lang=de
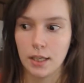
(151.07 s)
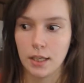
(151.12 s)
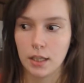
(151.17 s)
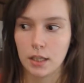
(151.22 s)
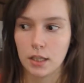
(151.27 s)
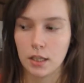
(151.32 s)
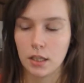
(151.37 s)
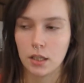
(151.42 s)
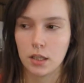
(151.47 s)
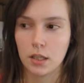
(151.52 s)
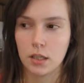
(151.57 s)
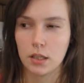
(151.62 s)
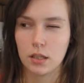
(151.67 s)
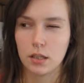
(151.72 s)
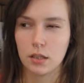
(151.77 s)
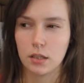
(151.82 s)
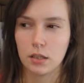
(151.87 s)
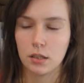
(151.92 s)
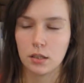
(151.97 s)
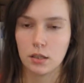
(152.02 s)

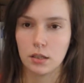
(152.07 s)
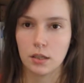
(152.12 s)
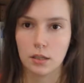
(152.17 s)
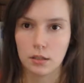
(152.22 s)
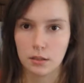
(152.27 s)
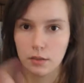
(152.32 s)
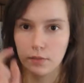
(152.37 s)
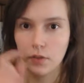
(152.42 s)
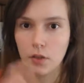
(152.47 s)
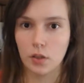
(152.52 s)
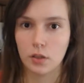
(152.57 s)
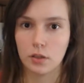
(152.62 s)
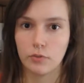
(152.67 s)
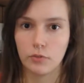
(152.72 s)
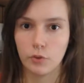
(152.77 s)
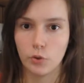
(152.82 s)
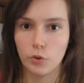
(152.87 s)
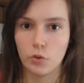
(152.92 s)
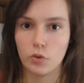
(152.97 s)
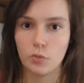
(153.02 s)
ich nächste Woche die
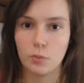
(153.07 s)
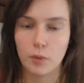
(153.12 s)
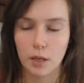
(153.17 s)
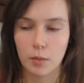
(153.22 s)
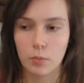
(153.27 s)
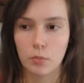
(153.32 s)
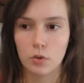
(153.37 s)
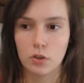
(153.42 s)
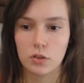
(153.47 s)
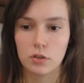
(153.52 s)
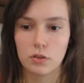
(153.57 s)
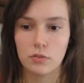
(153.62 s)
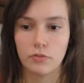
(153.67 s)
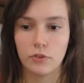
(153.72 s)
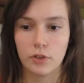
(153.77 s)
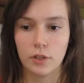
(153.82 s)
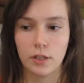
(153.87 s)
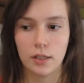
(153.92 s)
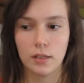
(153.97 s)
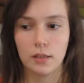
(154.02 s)
Fotos machen möchte
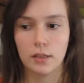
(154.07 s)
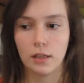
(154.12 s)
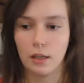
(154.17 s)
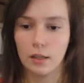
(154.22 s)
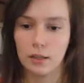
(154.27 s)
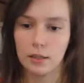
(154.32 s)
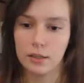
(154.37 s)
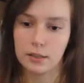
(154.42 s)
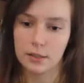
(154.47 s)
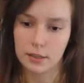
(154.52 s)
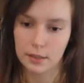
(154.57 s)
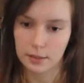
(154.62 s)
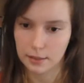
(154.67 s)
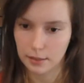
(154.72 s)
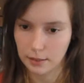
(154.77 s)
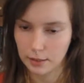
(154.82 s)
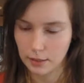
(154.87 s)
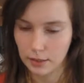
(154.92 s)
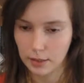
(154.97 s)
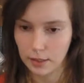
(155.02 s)
von den Dingern, die ich jetzt
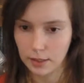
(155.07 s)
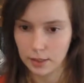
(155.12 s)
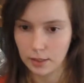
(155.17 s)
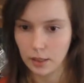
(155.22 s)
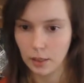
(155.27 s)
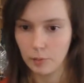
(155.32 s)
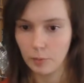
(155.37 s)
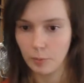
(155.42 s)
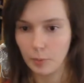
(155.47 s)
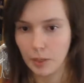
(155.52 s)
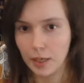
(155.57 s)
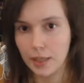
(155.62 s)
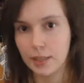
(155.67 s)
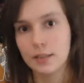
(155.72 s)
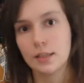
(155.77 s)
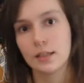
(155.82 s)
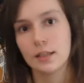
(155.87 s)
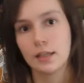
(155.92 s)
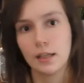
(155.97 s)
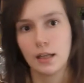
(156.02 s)
genäht habe, bereits
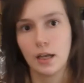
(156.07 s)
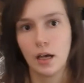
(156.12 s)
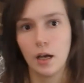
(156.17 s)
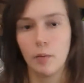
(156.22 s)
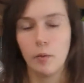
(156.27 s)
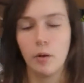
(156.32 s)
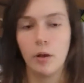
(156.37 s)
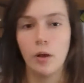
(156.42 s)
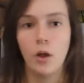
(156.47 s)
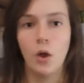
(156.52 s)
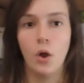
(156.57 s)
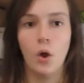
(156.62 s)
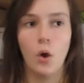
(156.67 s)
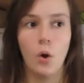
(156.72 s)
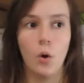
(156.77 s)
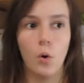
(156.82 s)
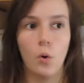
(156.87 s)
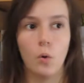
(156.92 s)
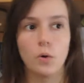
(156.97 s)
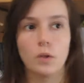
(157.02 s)
genäht habe
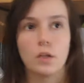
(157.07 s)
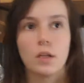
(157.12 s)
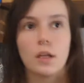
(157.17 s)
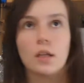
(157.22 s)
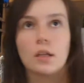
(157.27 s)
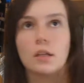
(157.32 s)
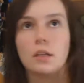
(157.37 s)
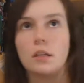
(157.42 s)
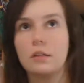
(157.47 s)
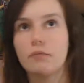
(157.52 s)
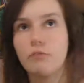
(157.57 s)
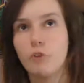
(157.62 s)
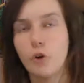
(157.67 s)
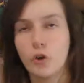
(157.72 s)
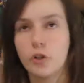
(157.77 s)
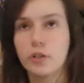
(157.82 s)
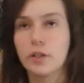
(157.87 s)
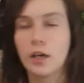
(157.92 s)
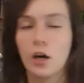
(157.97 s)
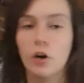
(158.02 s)
und dann die
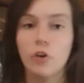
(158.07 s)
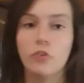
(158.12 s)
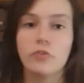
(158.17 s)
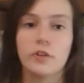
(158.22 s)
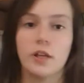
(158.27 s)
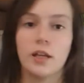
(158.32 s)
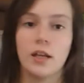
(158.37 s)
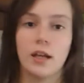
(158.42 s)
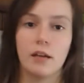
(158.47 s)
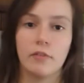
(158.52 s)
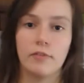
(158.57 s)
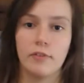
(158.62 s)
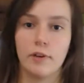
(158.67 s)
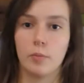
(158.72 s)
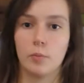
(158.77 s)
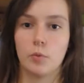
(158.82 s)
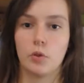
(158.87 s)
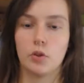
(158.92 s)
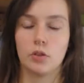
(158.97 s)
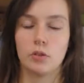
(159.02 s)
Woche drauf dann
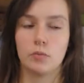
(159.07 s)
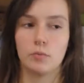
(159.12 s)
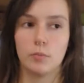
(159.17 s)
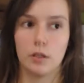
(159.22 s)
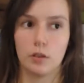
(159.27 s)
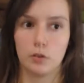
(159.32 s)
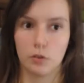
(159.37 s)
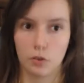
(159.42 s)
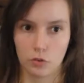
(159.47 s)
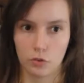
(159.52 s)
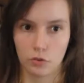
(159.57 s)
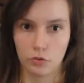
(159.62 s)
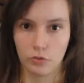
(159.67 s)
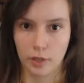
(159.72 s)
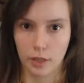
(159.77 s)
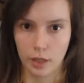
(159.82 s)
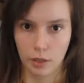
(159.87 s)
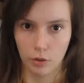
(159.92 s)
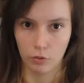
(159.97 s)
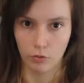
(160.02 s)
anfangen möchte, mein Zeug zu
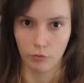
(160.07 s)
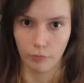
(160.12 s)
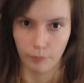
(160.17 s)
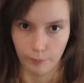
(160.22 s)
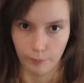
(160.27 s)
verkaufen.